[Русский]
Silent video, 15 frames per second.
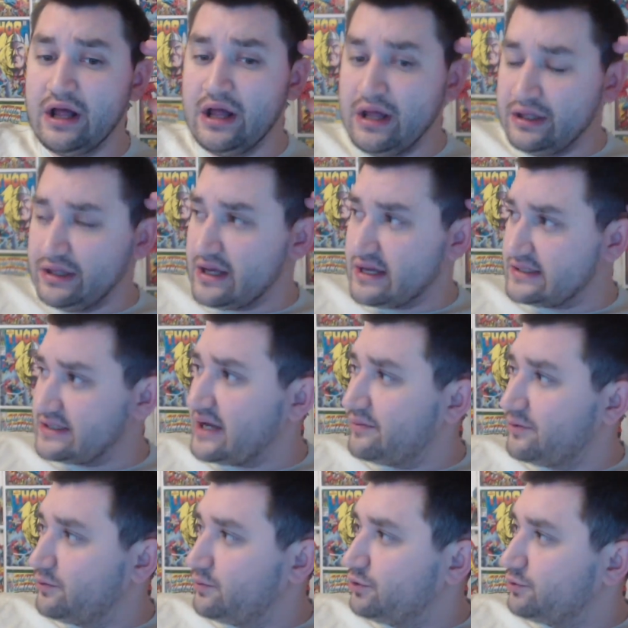Я сам
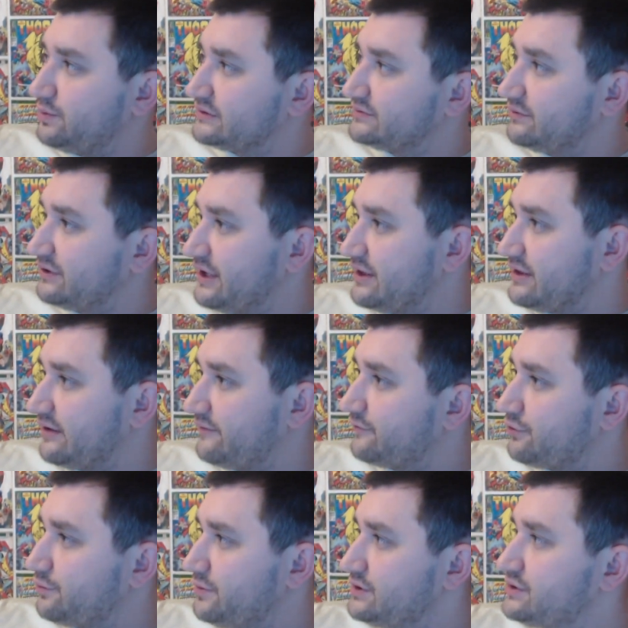люблю посмотреть, там,
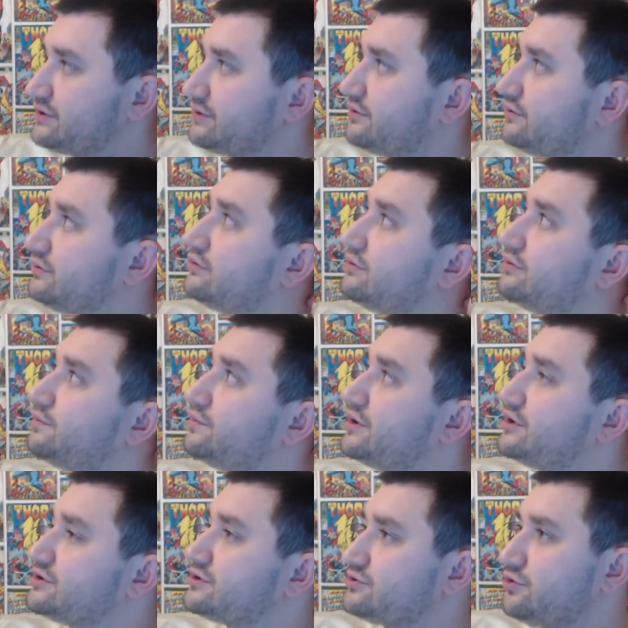врубить э,
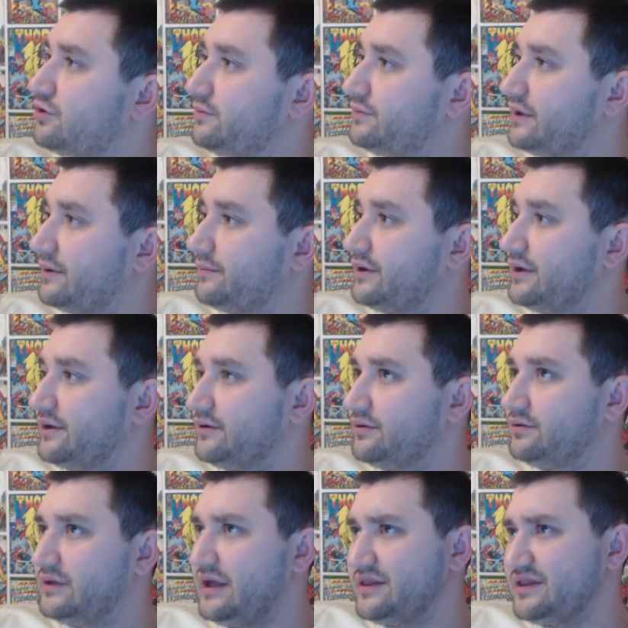перед сном, там, или,
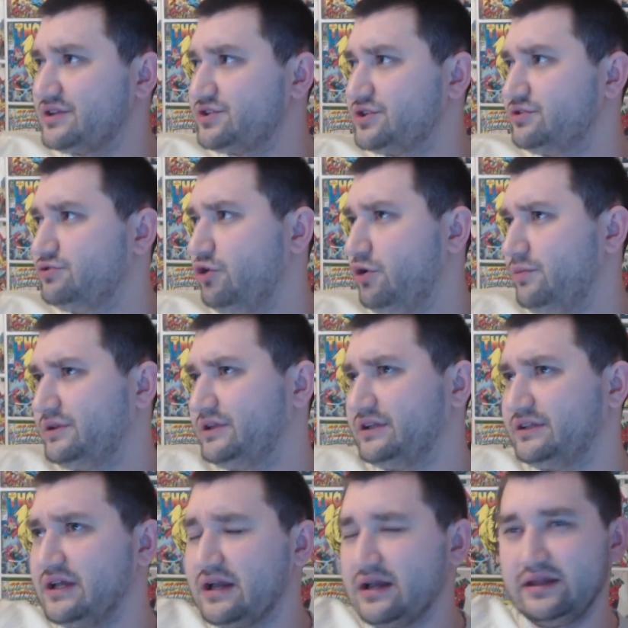да, даже днем
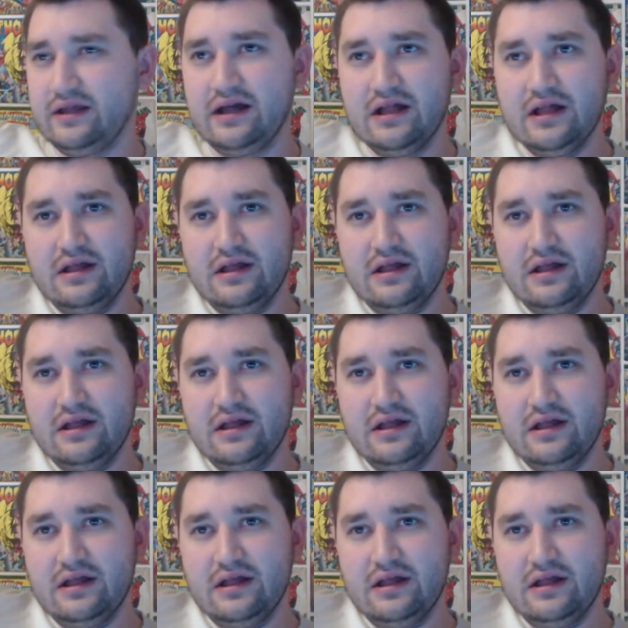иногда, когда